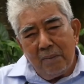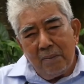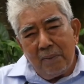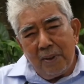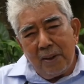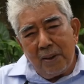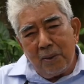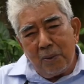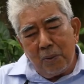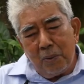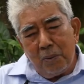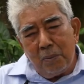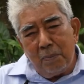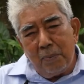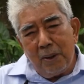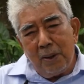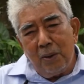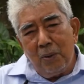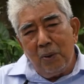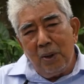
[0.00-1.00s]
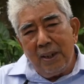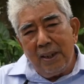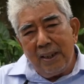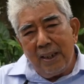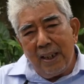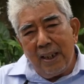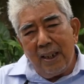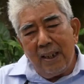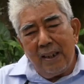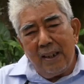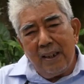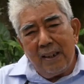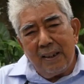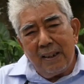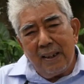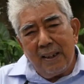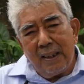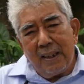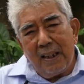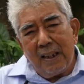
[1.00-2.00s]
gitu pedulinya
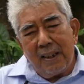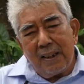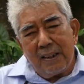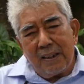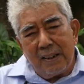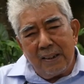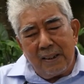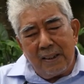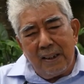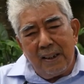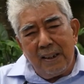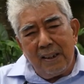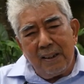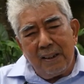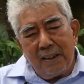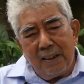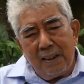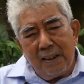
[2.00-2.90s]
anak-anak kita